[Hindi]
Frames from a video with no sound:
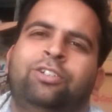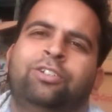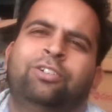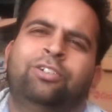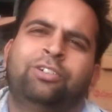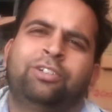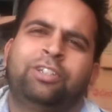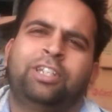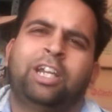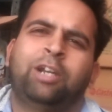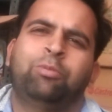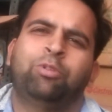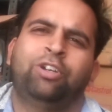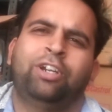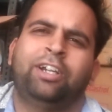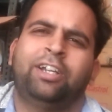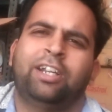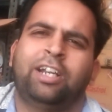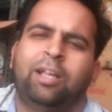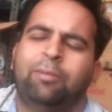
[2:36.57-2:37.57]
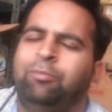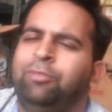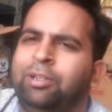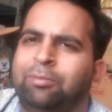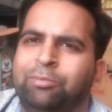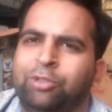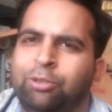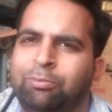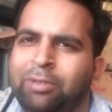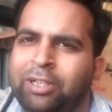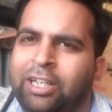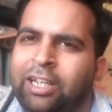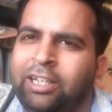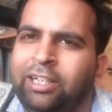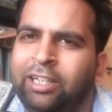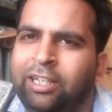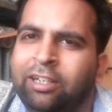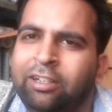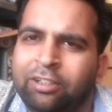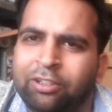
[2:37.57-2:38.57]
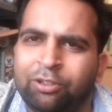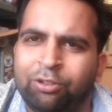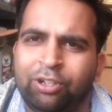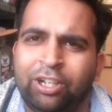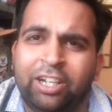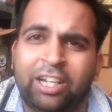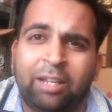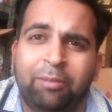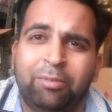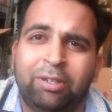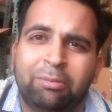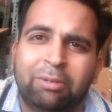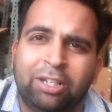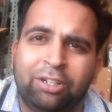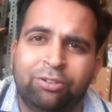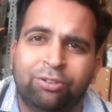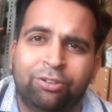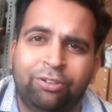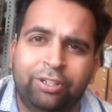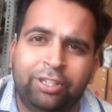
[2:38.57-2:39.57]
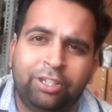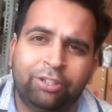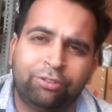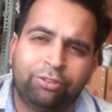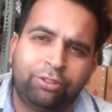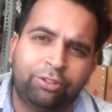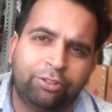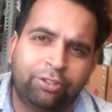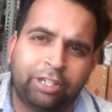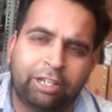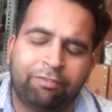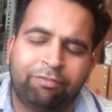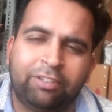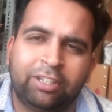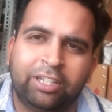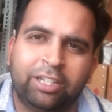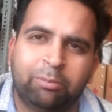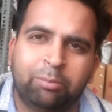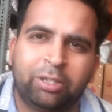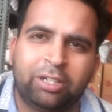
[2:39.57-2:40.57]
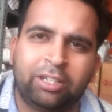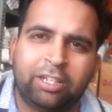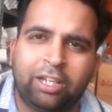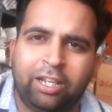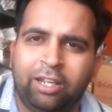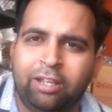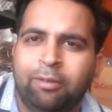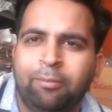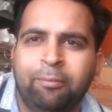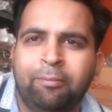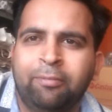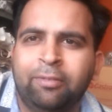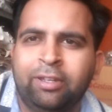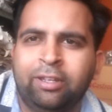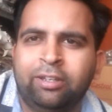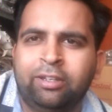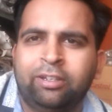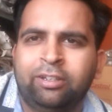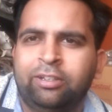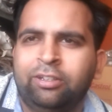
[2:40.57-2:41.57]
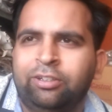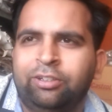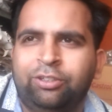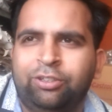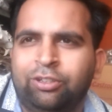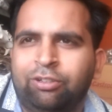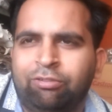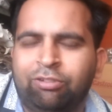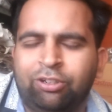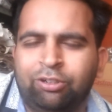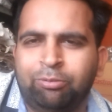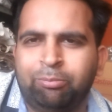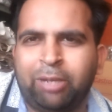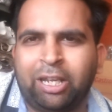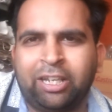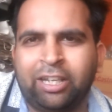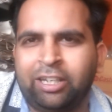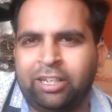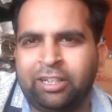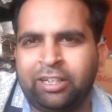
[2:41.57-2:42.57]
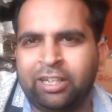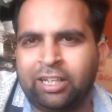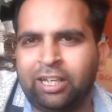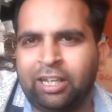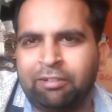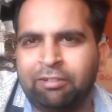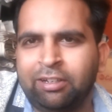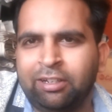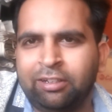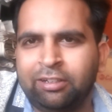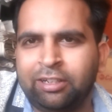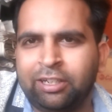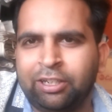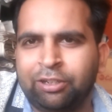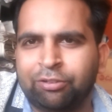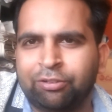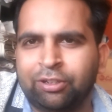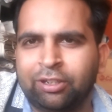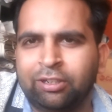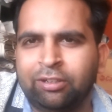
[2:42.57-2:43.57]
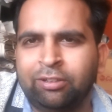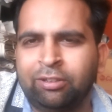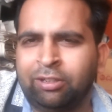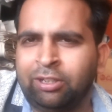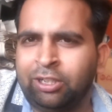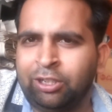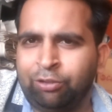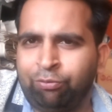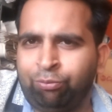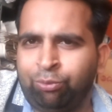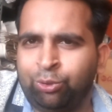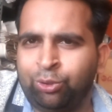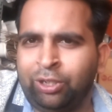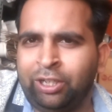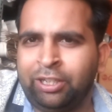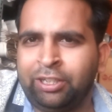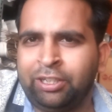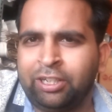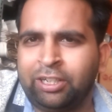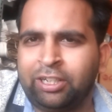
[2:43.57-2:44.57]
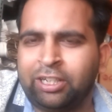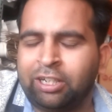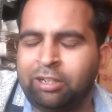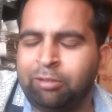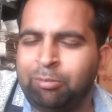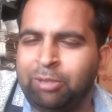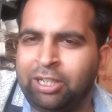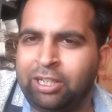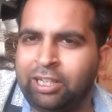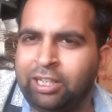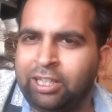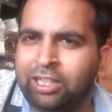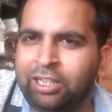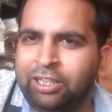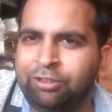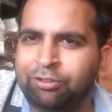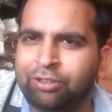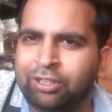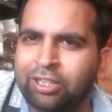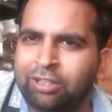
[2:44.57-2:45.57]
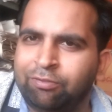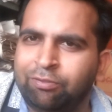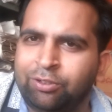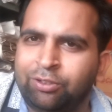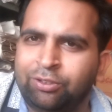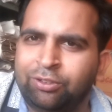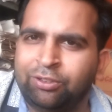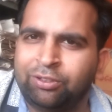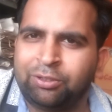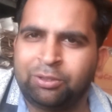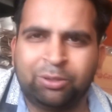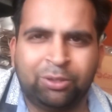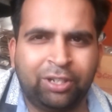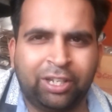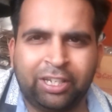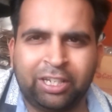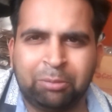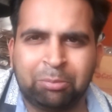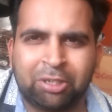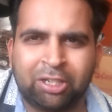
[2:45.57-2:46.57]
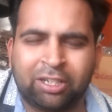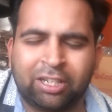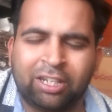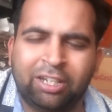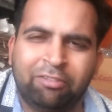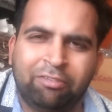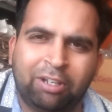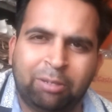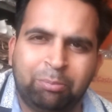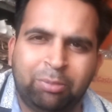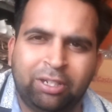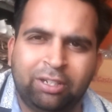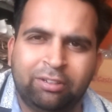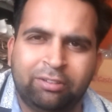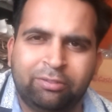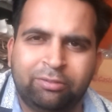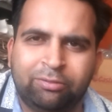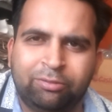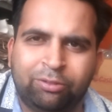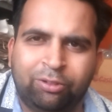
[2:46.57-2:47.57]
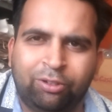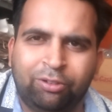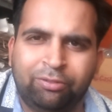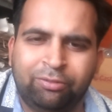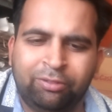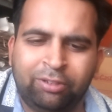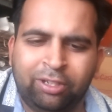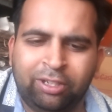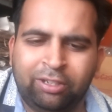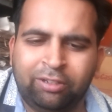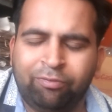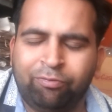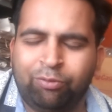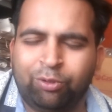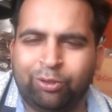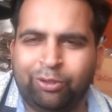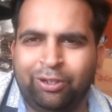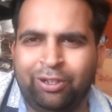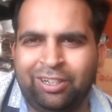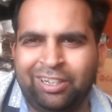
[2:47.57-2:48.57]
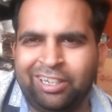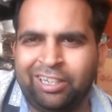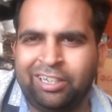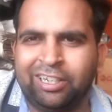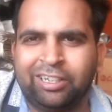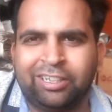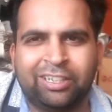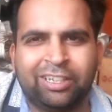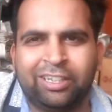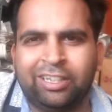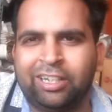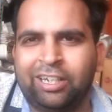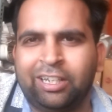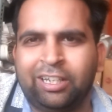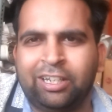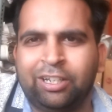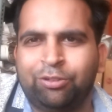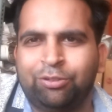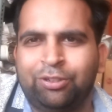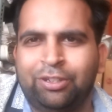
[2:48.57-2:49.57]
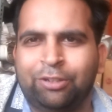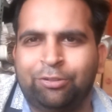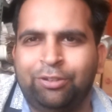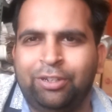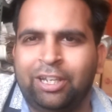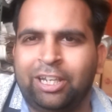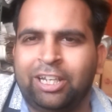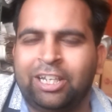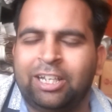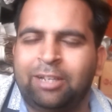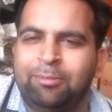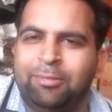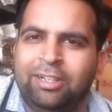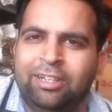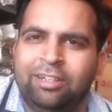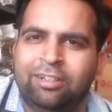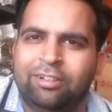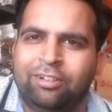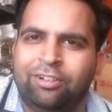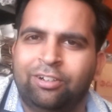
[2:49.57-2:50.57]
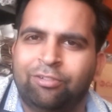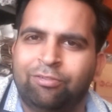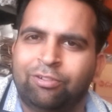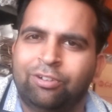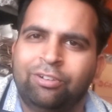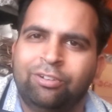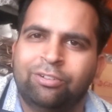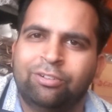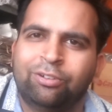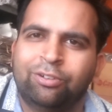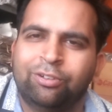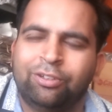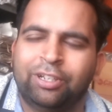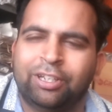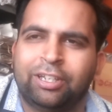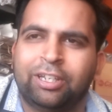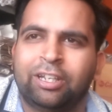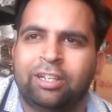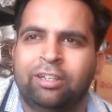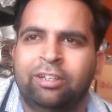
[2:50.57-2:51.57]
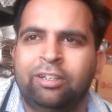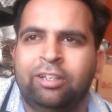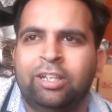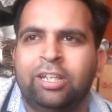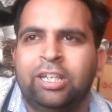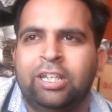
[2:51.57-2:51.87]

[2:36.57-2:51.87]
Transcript: तो टार्बोरेटर आप सब तो पता ही है थोड़े टाइम के बाद खोलते हो उसको साफ करना पड़ता है सो वो मैटेनिक के अलावा नहीं होता फ्यूल इंजेक्टर में ऐसा नहीं होता है वो खोलना नहीं पड़ता है वहाँ पे फ्यूल इंजेक्टर का रहता है उसका उतना ही दाम है और वो हो जाता है